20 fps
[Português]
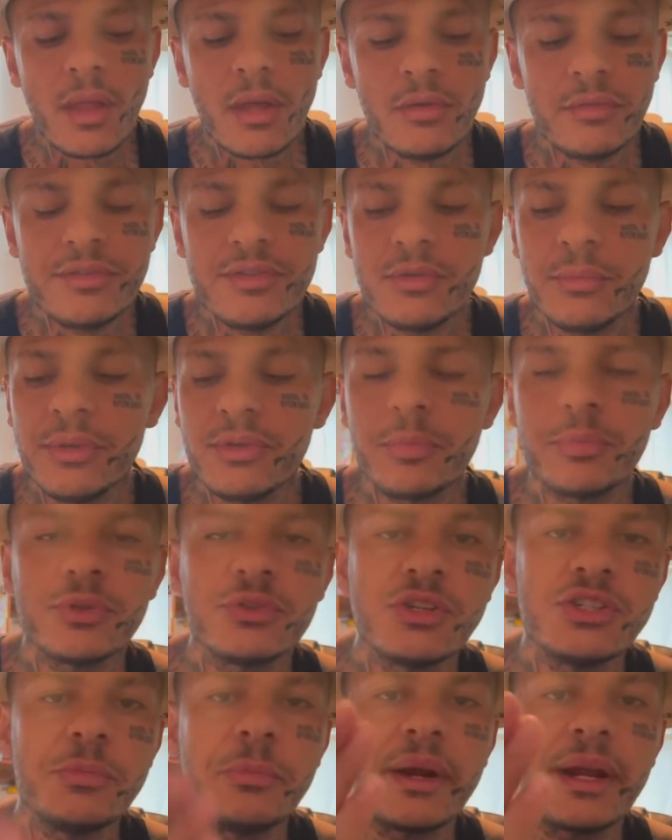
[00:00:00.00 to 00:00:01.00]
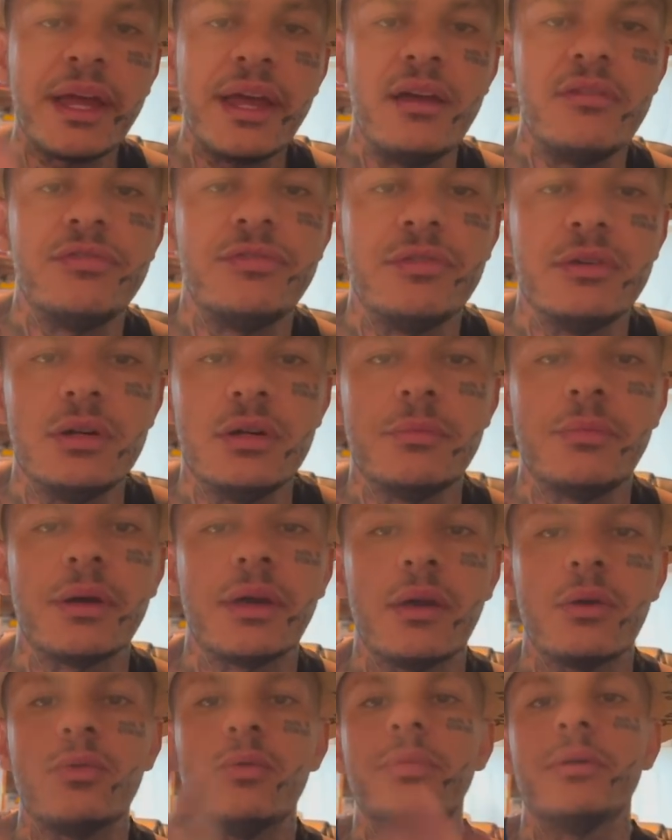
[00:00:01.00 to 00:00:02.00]
É um vídeo muito importante para quem é fã, para
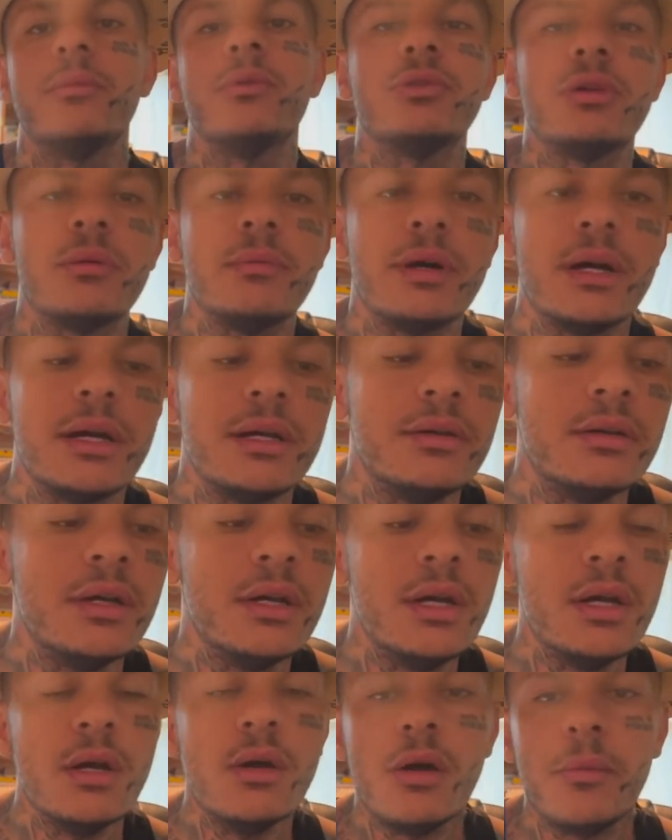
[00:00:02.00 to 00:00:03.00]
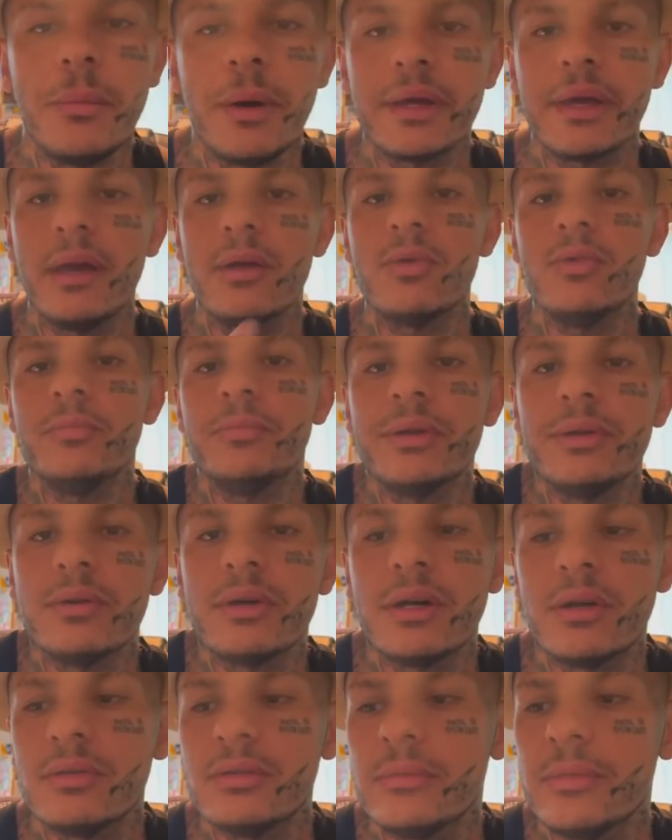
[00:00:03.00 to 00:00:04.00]
quem acompanha meu trabalho, para quem acompanha o
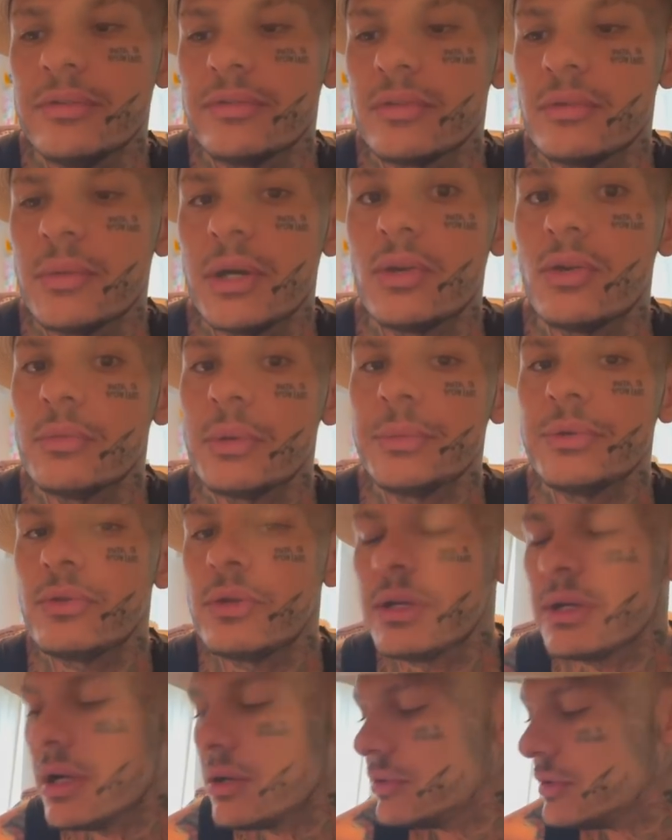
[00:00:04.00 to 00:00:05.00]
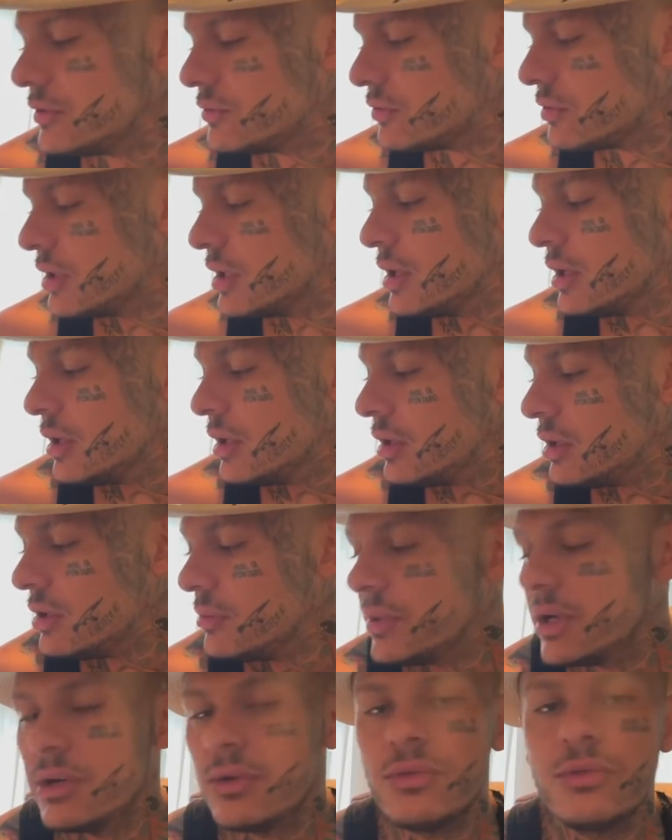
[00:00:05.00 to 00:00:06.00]
canal da Mansão Maromba, é muito legal isso. E,
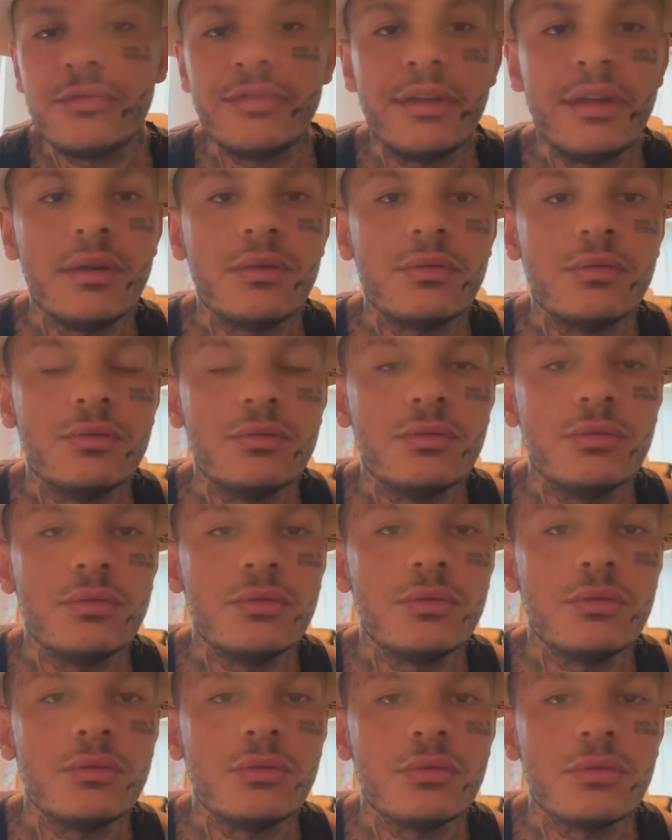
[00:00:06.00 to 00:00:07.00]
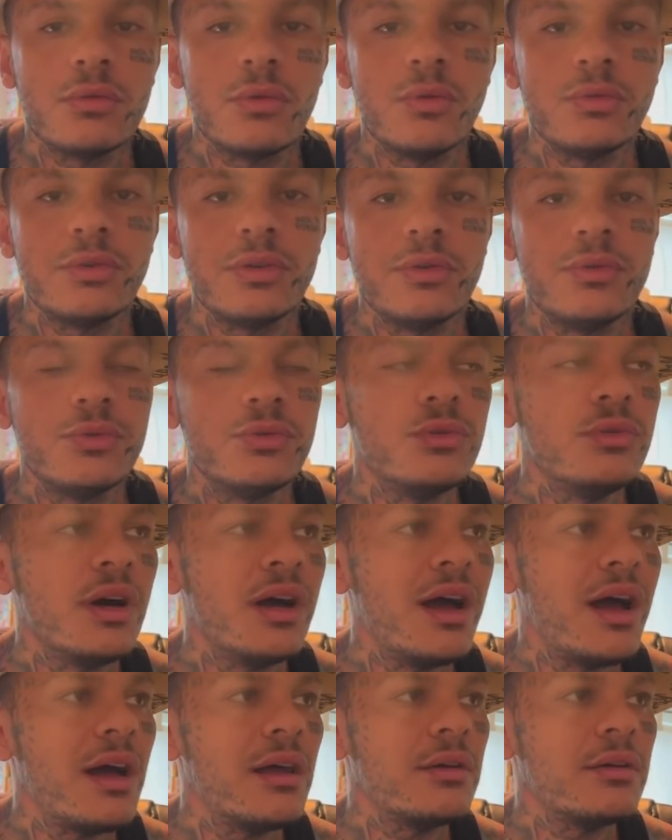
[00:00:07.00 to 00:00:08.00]
mano, não venha com conteúdo,
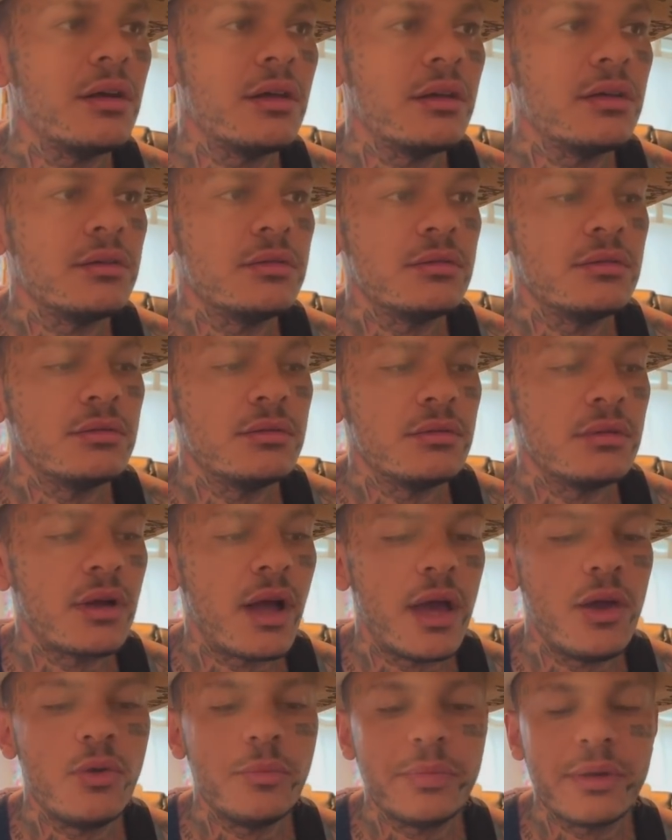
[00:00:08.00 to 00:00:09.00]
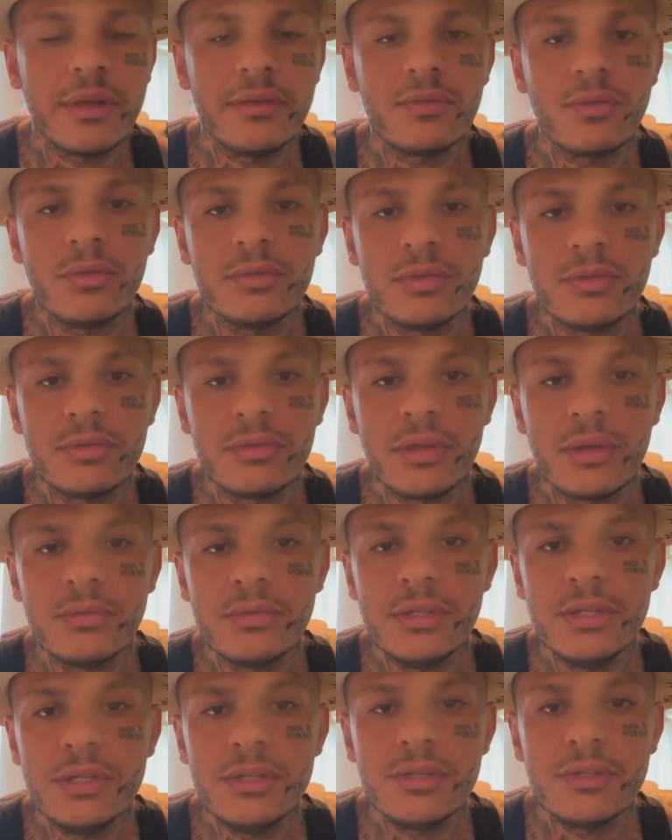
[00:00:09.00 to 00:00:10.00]
ah, caiu porque esse conteúdo tá
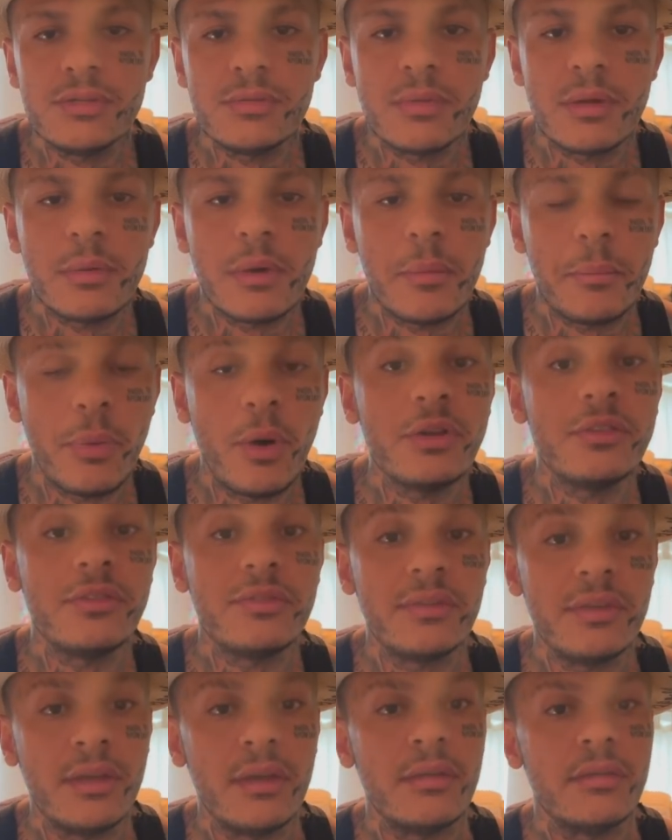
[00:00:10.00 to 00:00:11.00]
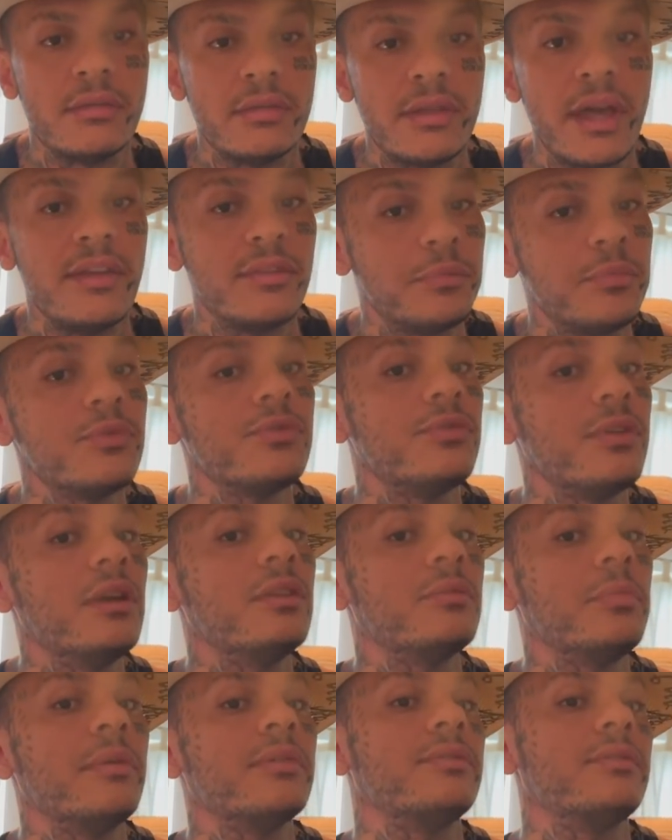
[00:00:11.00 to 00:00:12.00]
um lixo, babá. Pode ser,
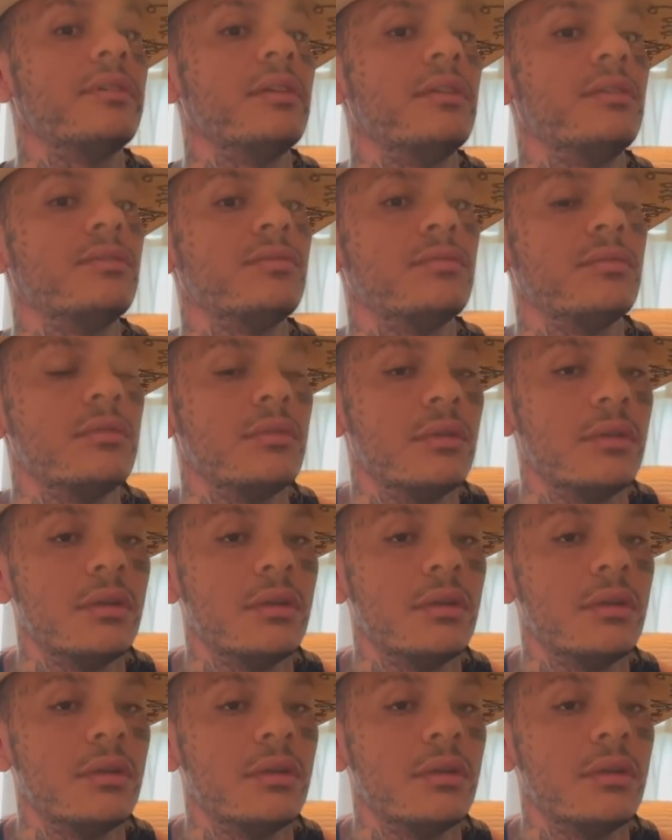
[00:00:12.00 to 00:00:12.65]
10% pode ser isso.